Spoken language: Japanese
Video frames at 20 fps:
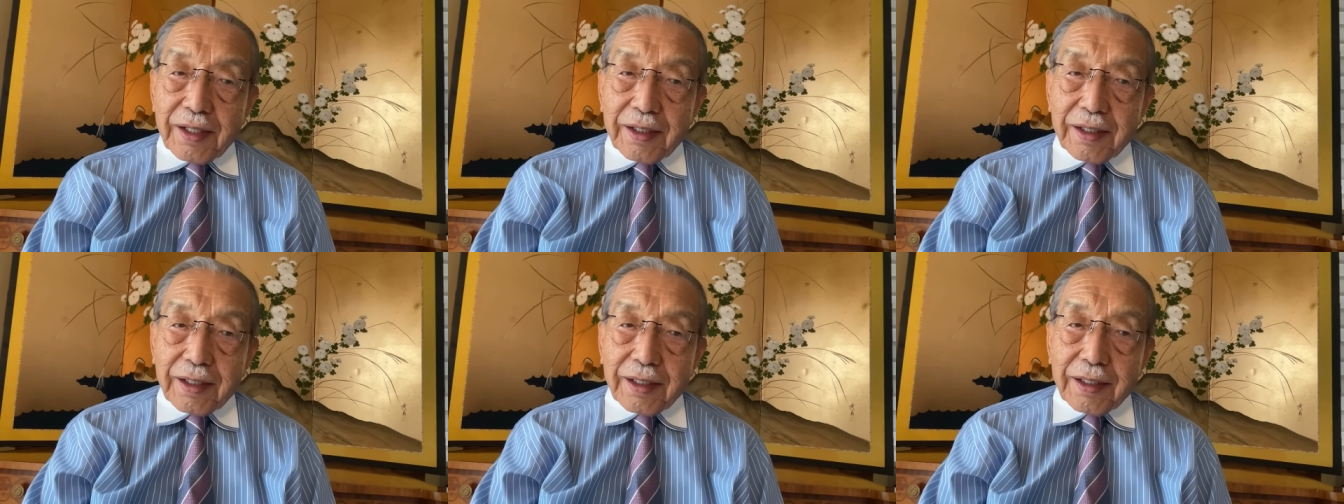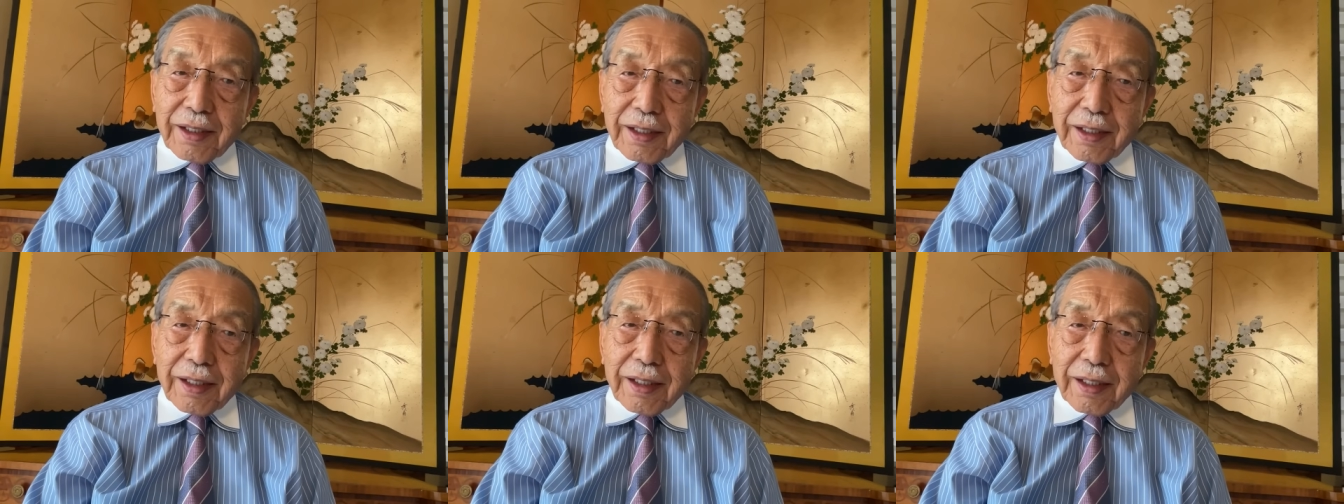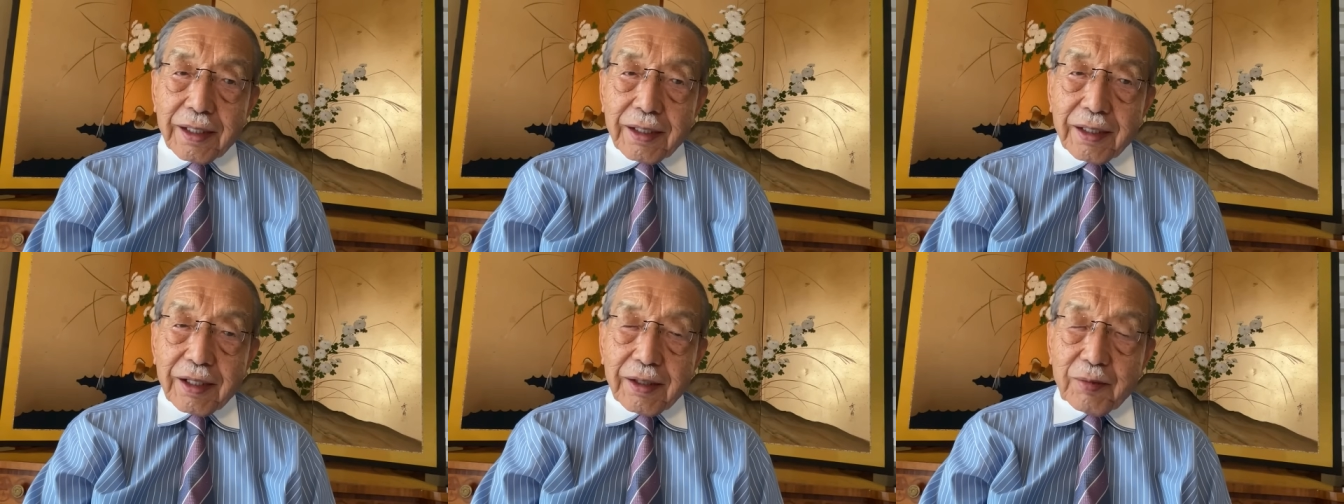
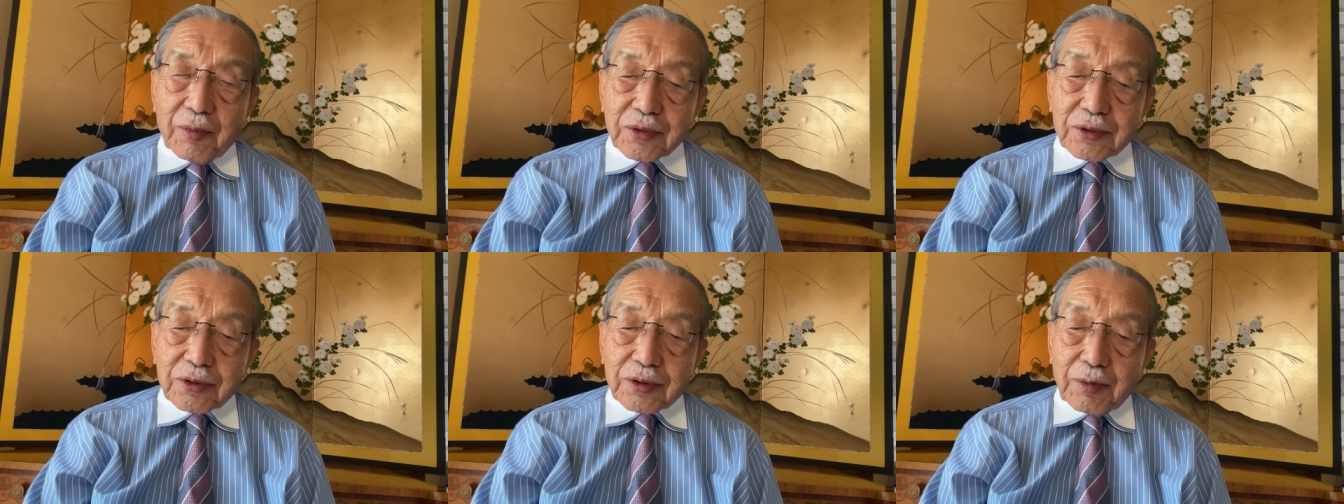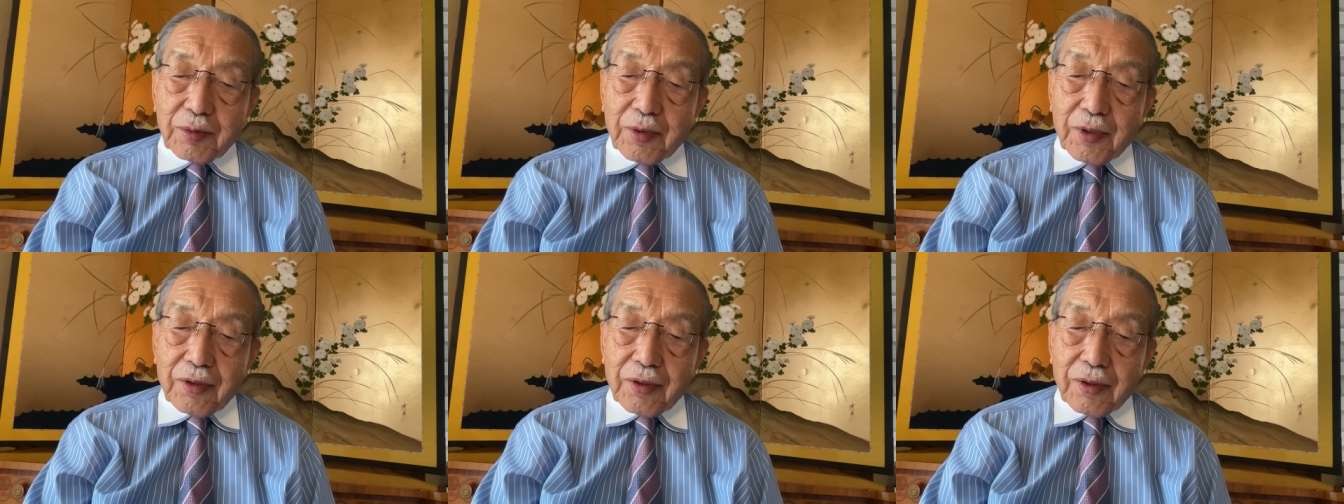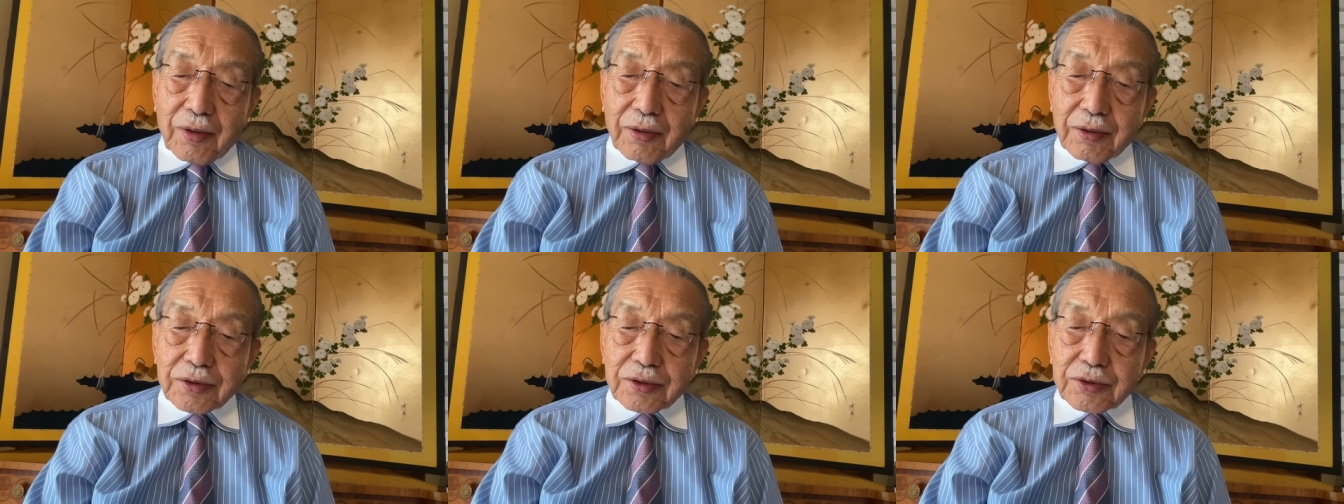最
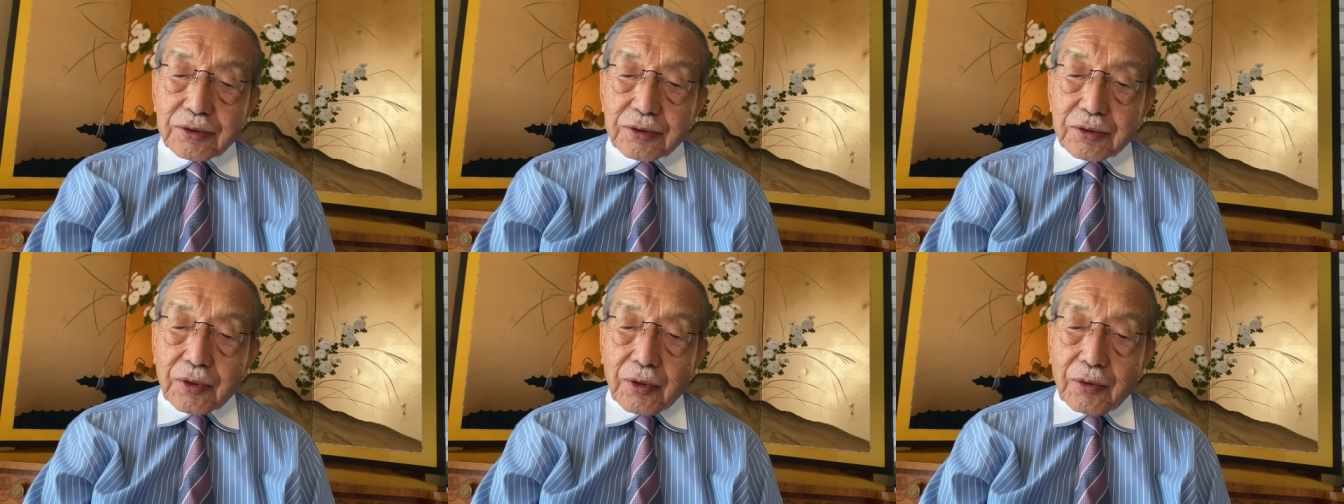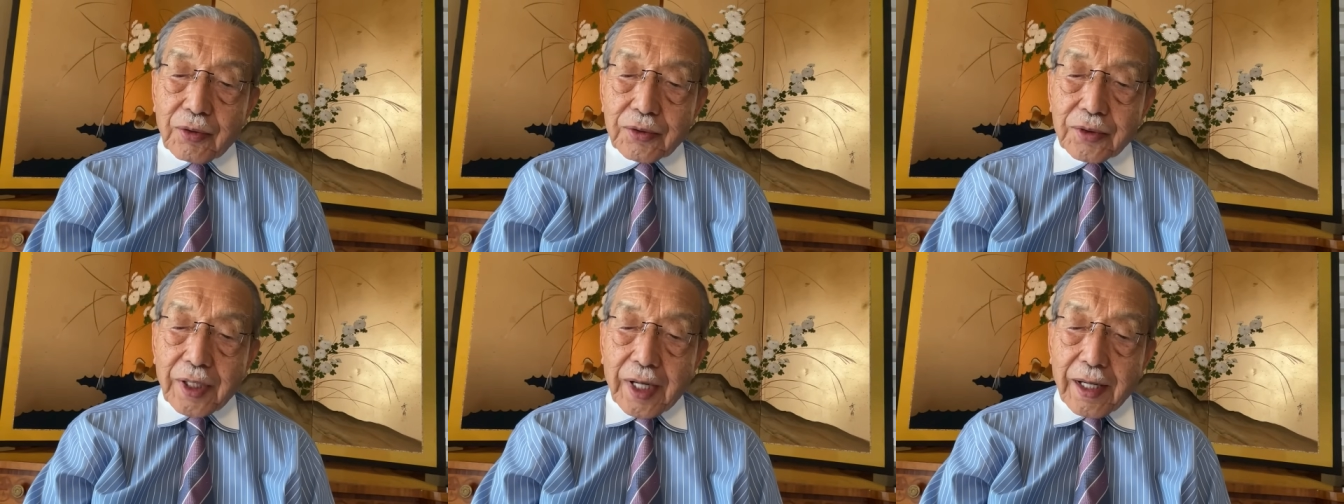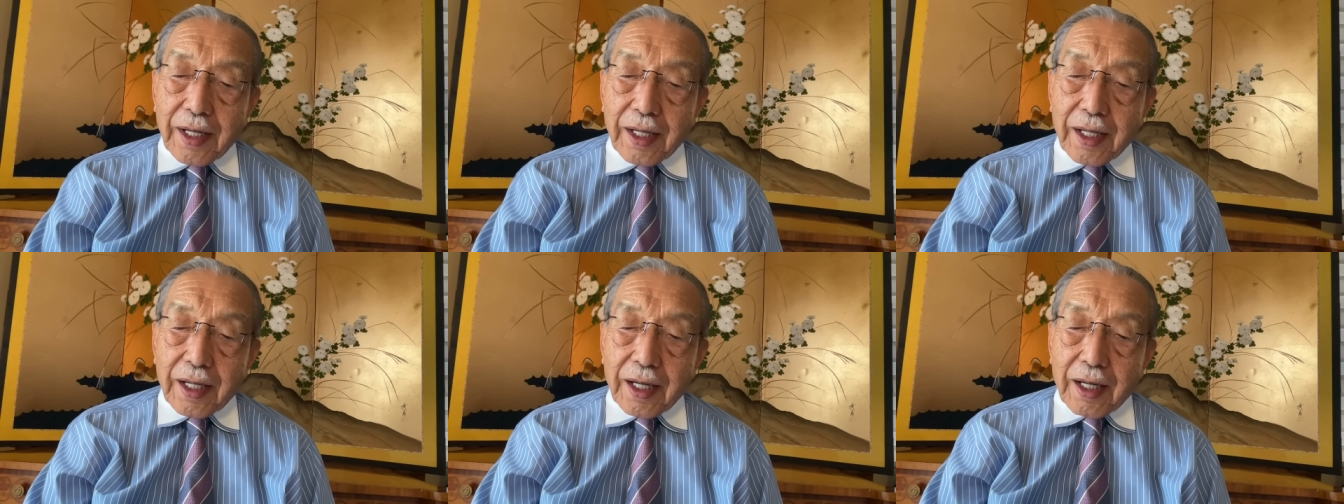も重要
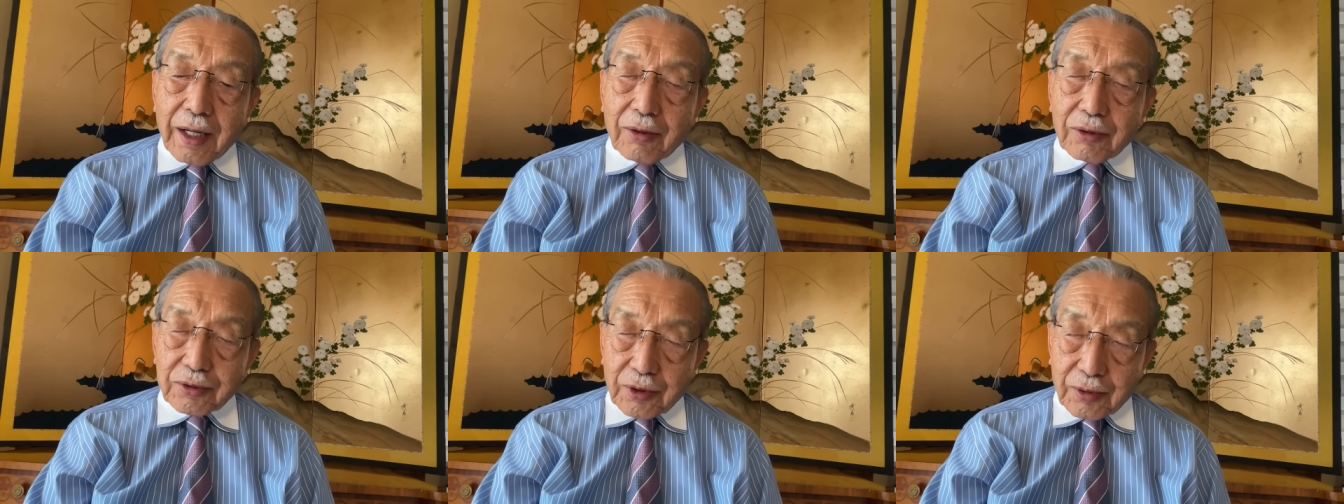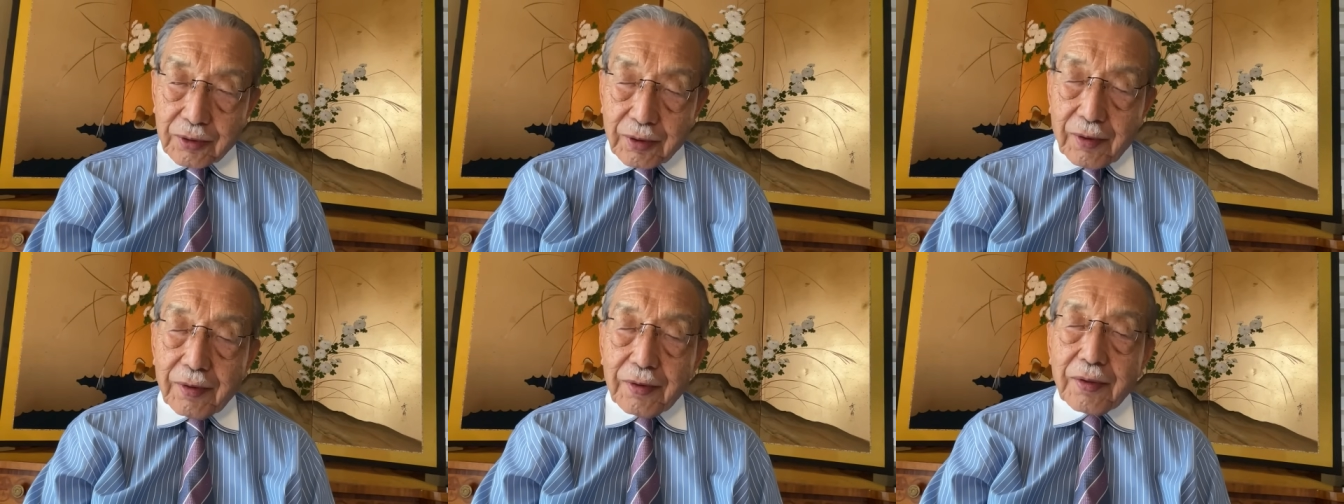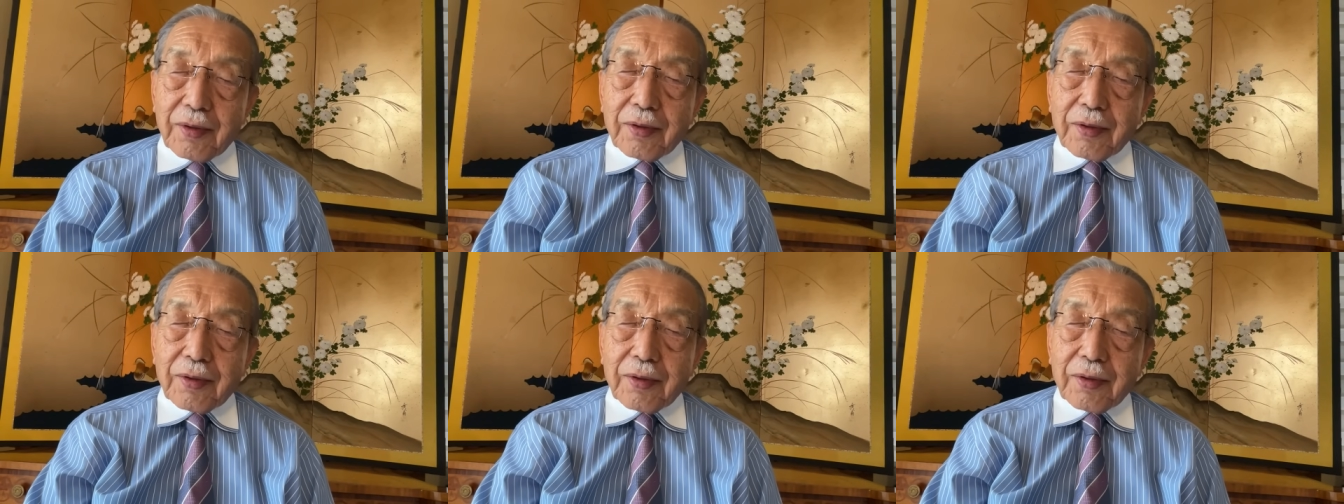なこと、